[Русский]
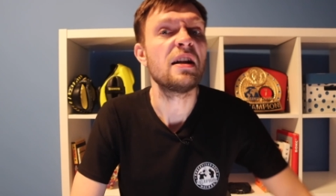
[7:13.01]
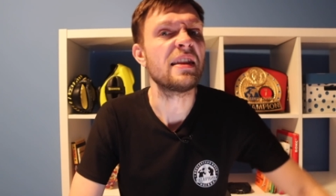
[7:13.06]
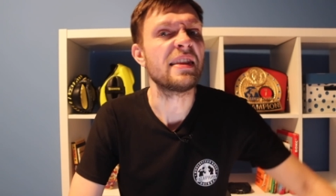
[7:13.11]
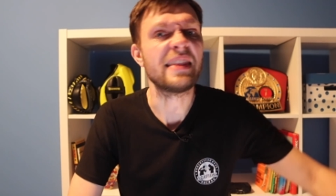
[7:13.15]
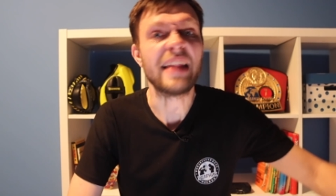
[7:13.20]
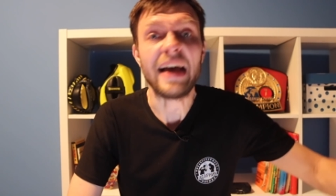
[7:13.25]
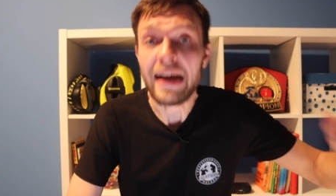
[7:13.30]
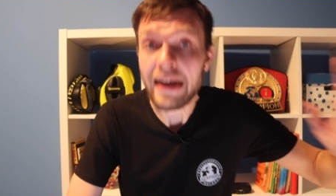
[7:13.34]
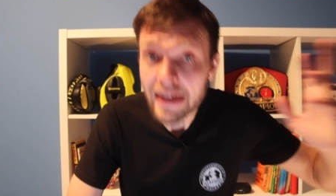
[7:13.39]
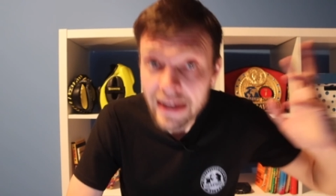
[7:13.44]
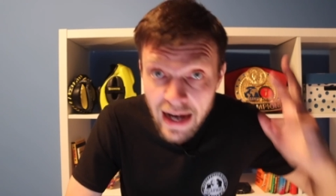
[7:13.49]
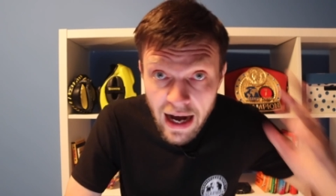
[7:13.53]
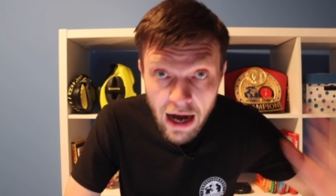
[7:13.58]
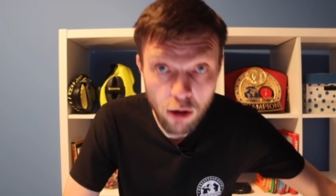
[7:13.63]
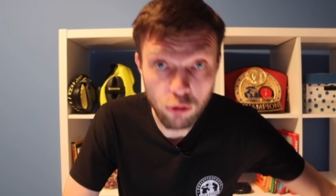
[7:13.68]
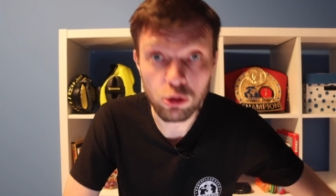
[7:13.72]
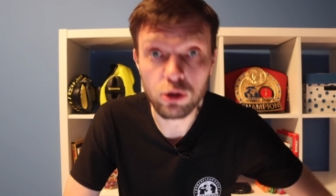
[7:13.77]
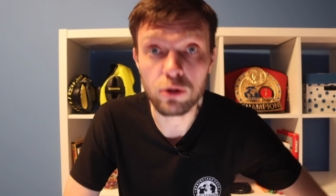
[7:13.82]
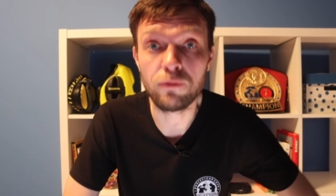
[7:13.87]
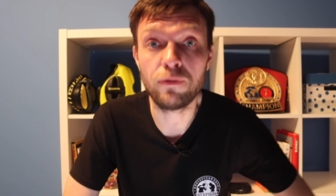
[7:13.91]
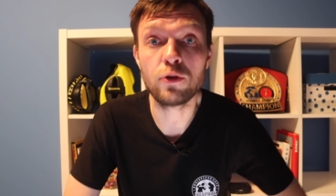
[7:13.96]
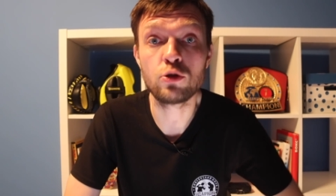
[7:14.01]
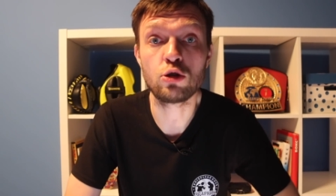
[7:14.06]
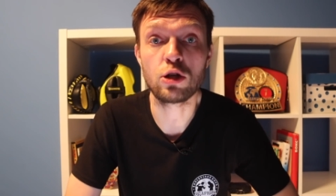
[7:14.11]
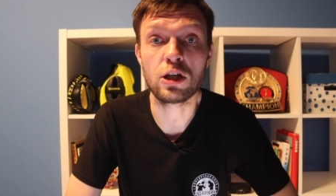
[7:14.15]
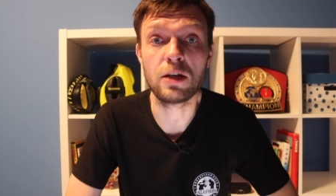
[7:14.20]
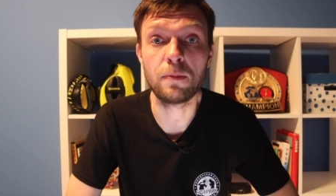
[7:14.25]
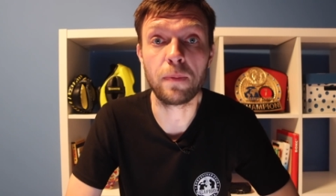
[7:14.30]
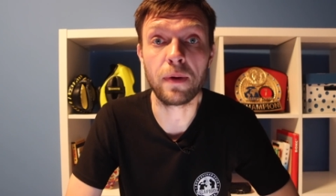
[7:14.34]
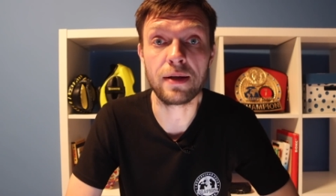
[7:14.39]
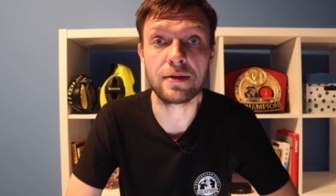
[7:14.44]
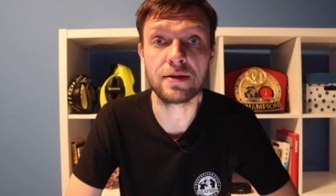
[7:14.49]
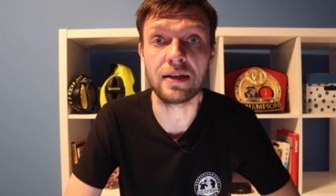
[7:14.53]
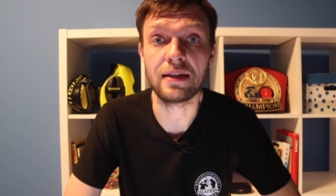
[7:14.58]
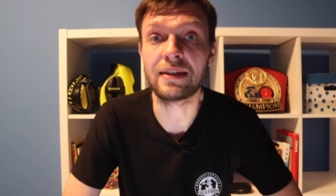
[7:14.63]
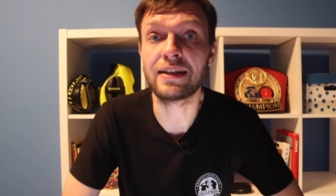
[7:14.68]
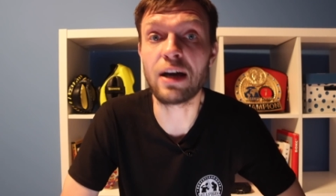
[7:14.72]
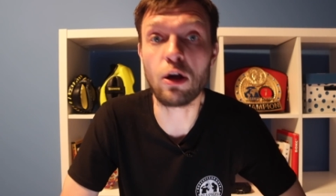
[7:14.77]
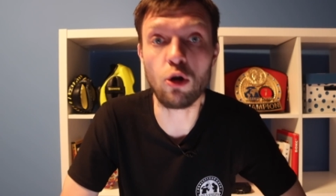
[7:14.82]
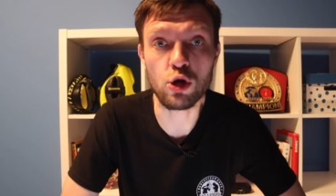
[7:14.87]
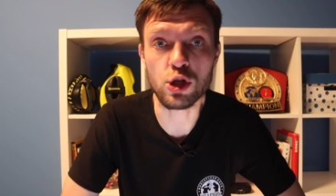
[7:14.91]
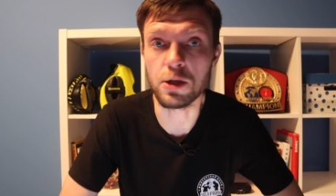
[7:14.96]
нокаут высокий
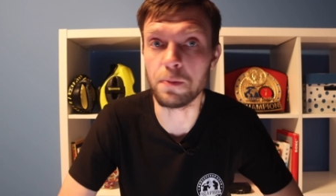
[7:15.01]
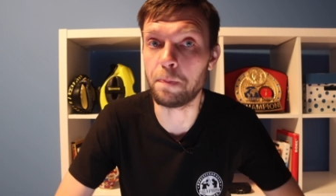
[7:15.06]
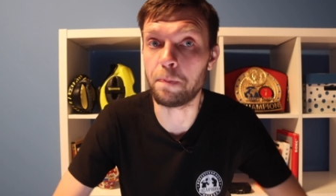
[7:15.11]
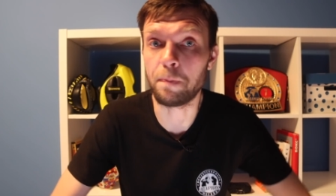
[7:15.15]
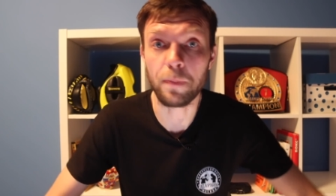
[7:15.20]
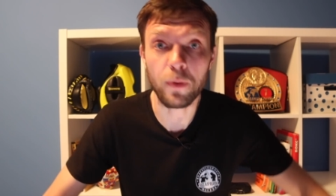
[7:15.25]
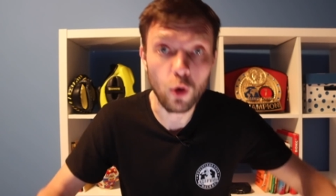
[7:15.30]
процент. Короче,